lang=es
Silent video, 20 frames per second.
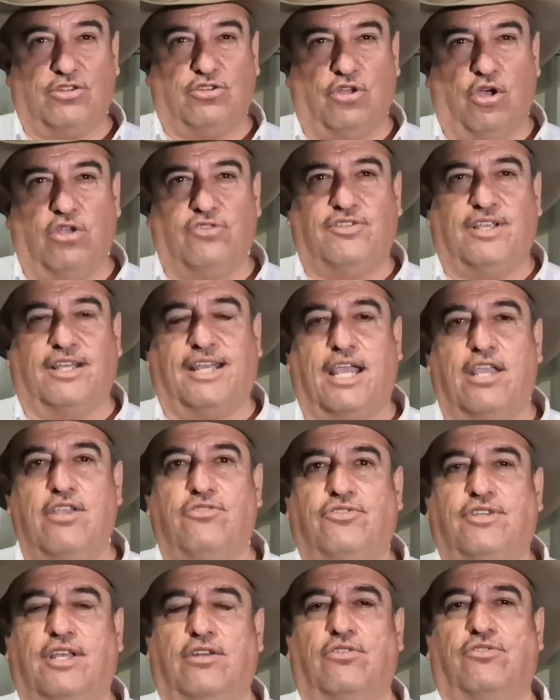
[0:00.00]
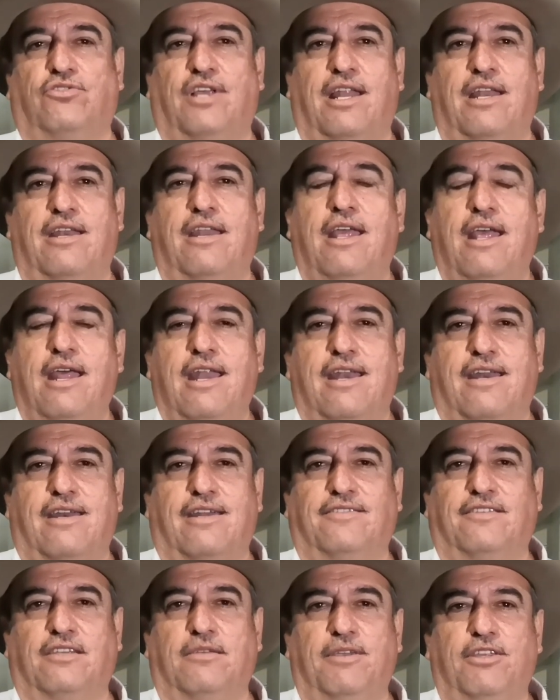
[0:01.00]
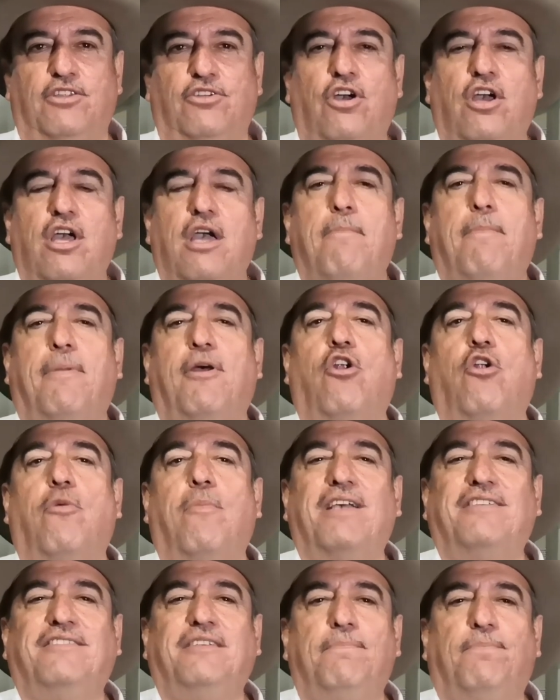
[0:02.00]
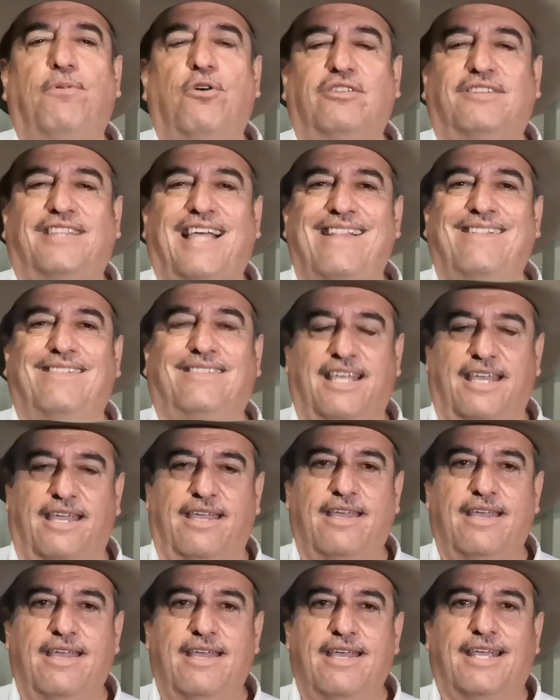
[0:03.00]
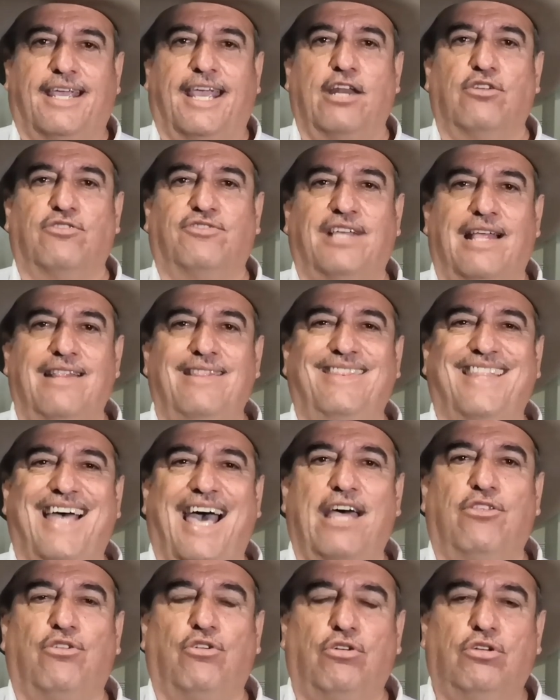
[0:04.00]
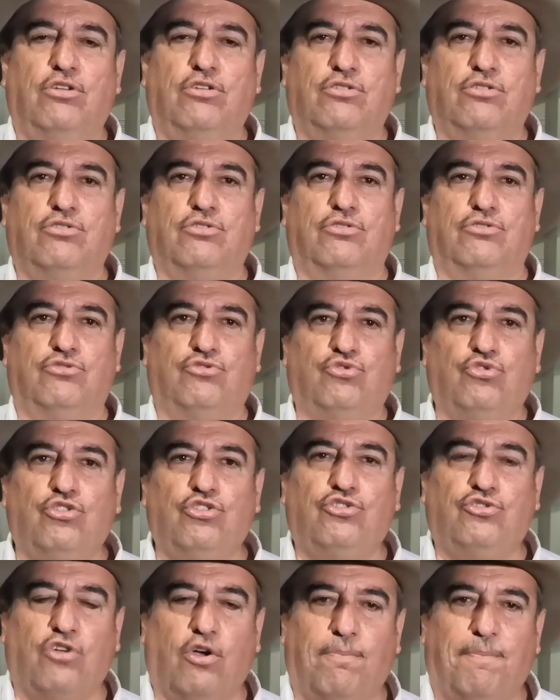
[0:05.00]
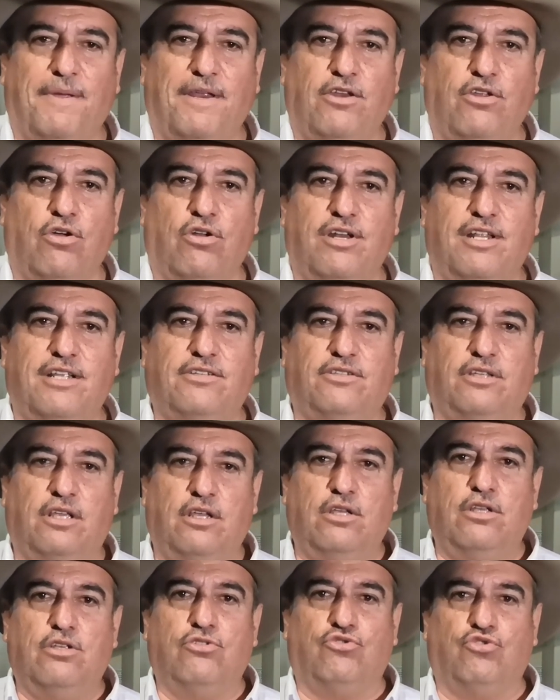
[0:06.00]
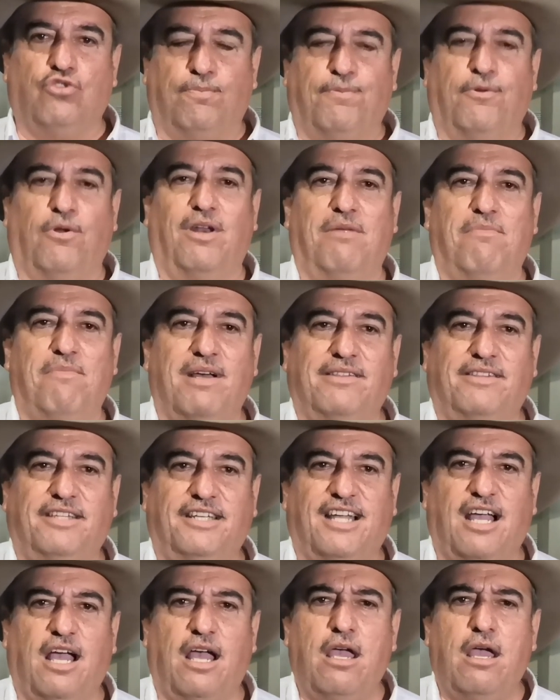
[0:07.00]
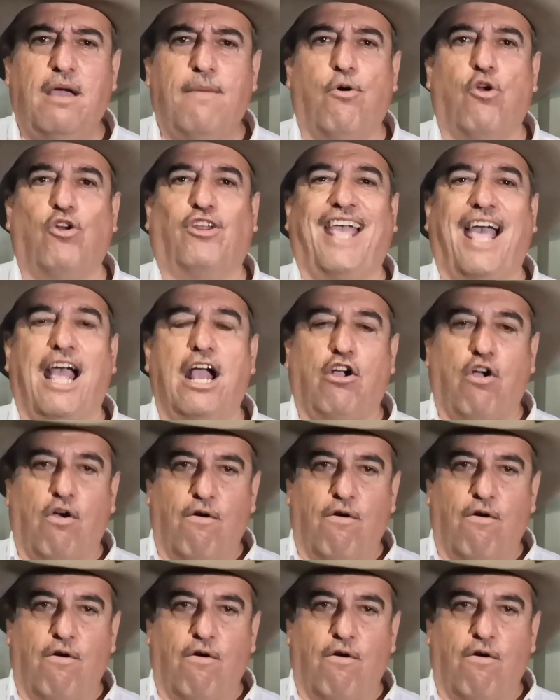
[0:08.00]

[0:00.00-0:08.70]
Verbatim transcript: a todos aquellos que nos han recibido, pero lo más importante, que nos han dado sus opiniones, su problemática, porque han